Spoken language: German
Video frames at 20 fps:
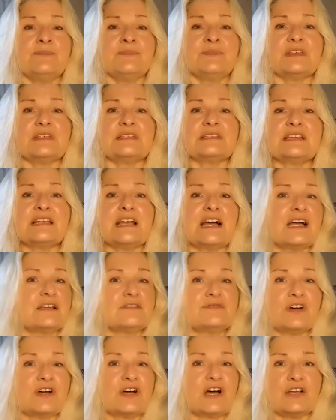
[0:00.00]
das dir
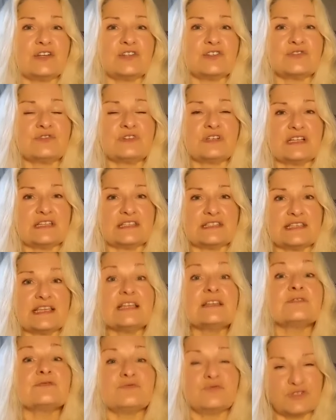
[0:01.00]
einfach alles
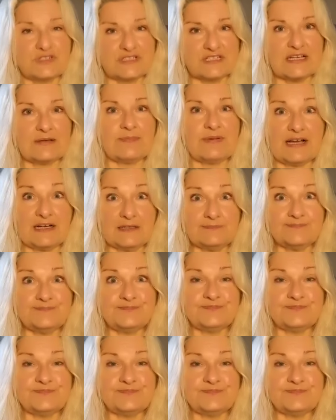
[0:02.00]
finanziert. Wunderbar.